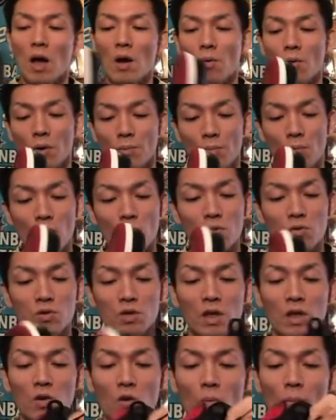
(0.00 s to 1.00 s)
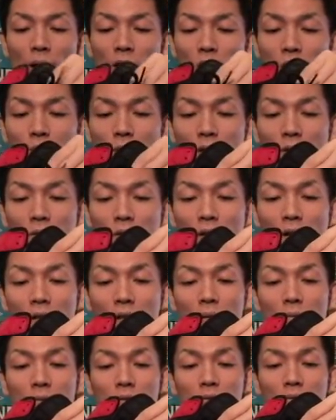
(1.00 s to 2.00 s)
あ、これもういっこまえのブレッドだな、
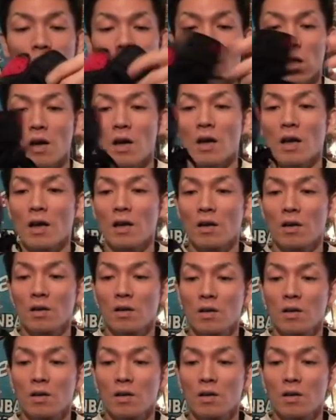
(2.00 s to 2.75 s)
多分。そうだね。はい。